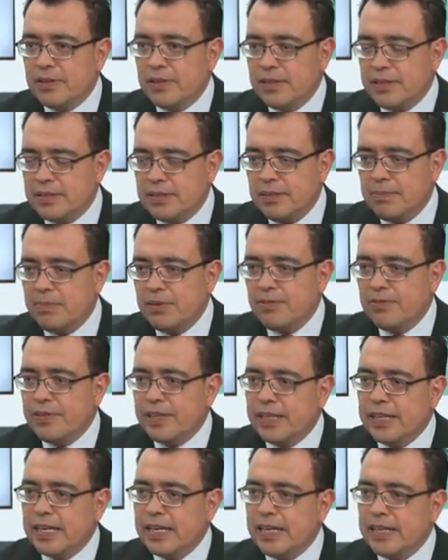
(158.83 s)

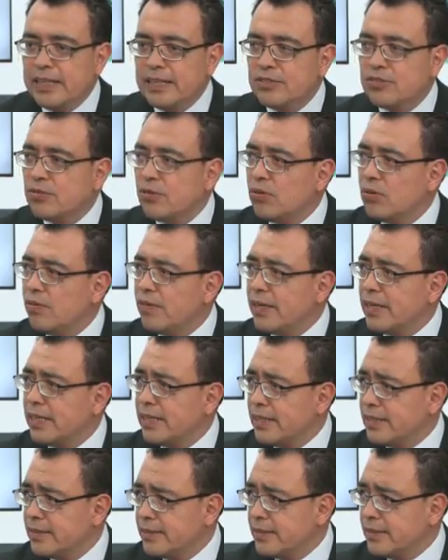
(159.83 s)
simplificadas solo van
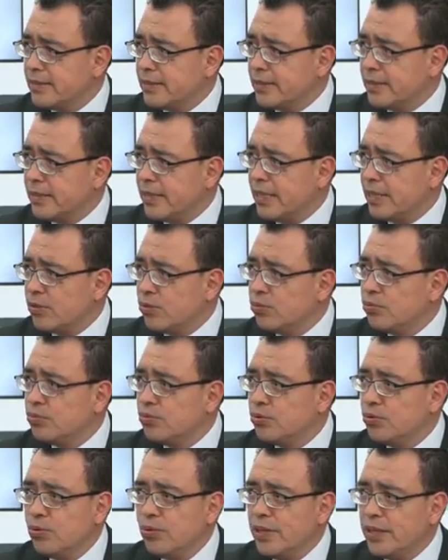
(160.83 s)
a necesitar
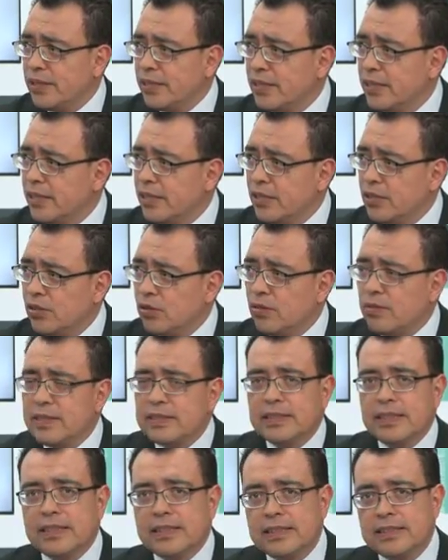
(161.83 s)
un DUI, no va a
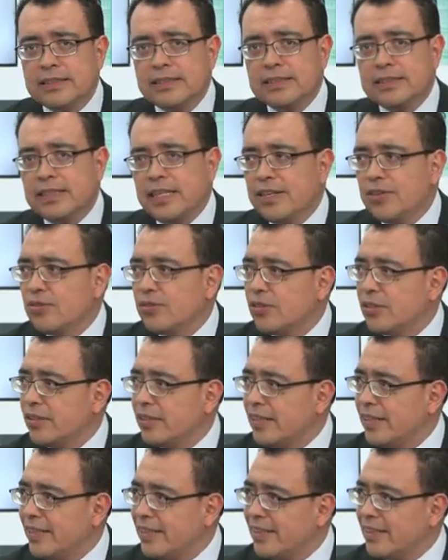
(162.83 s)
ser necesario
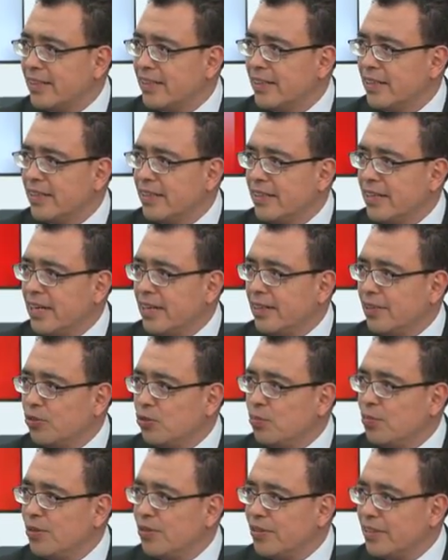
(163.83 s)
tener el
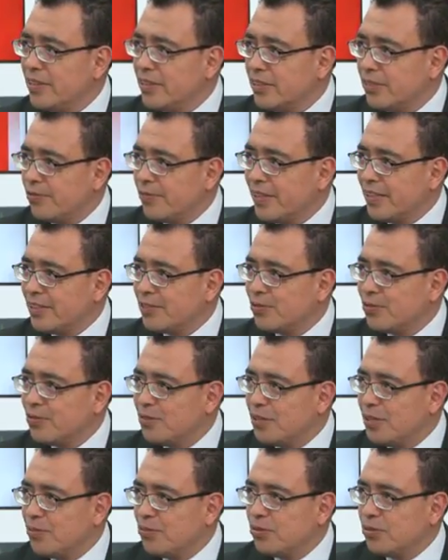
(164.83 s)
número de identificación
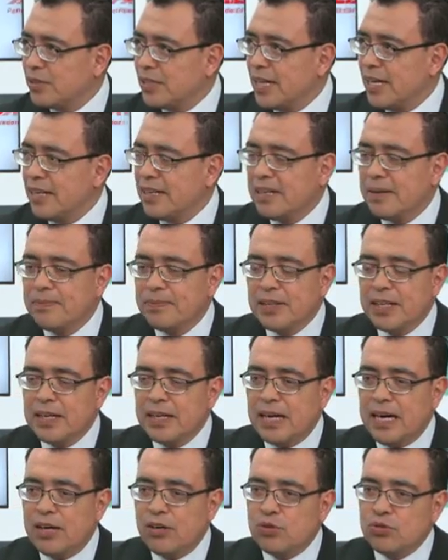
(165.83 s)
tributaria.
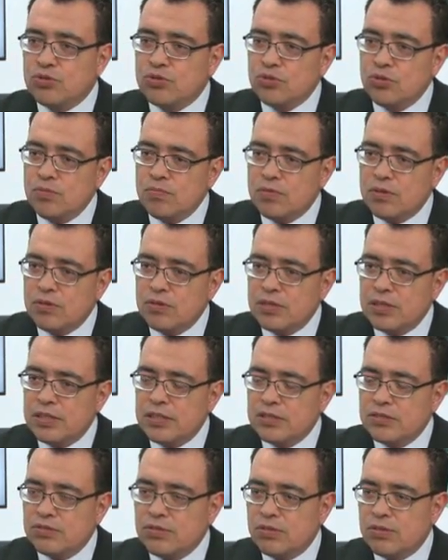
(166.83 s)
A lo sumo,
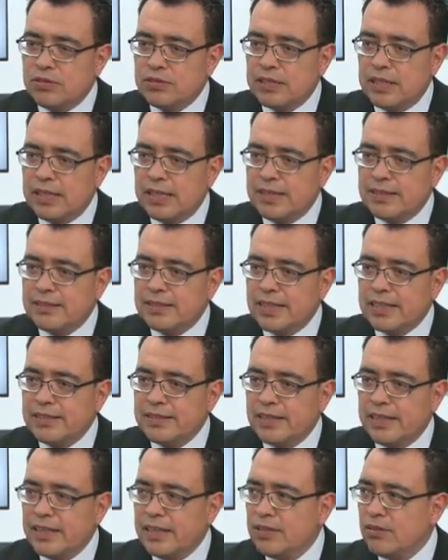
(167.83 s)
solo se les está
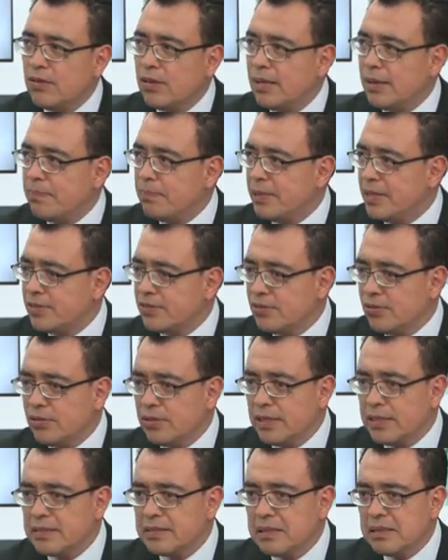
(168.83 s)
exigiendo a las
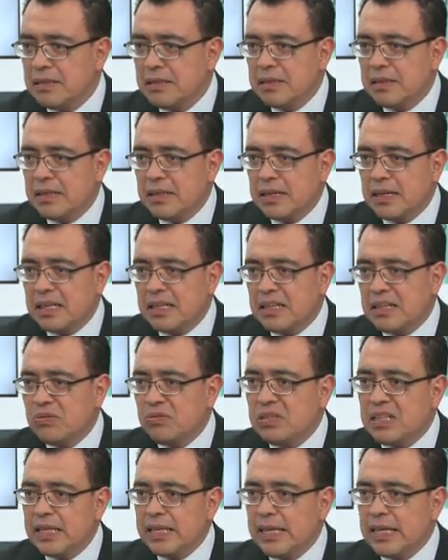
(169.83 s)
personas que den
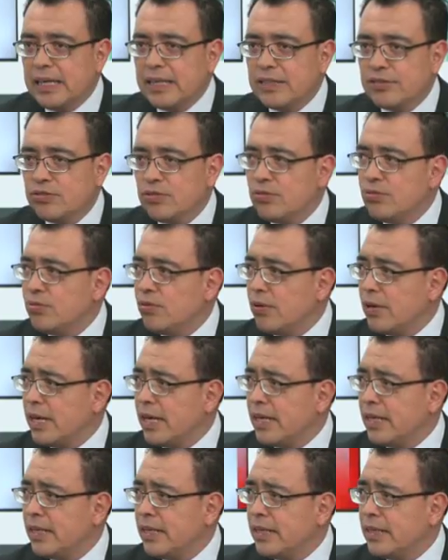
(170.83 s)
una declaración
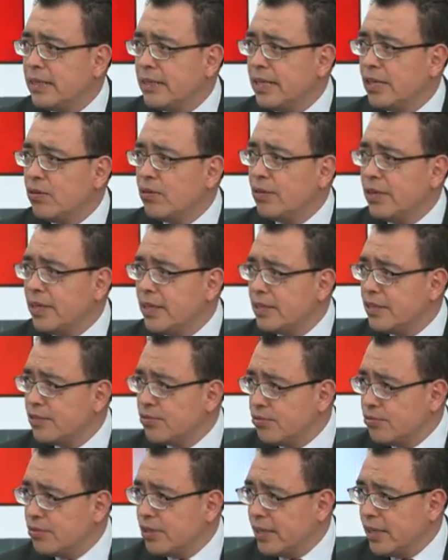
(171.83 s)
jurada del origen de
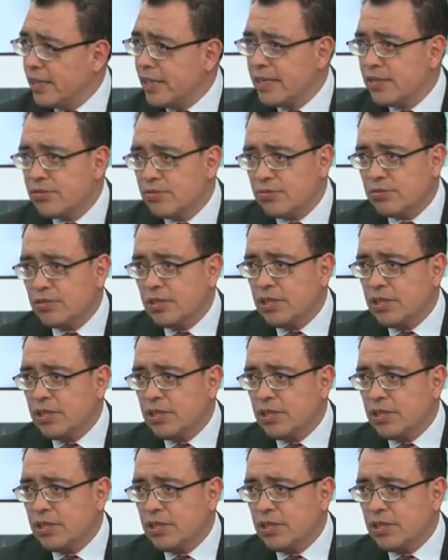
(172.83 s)
sus ingresos,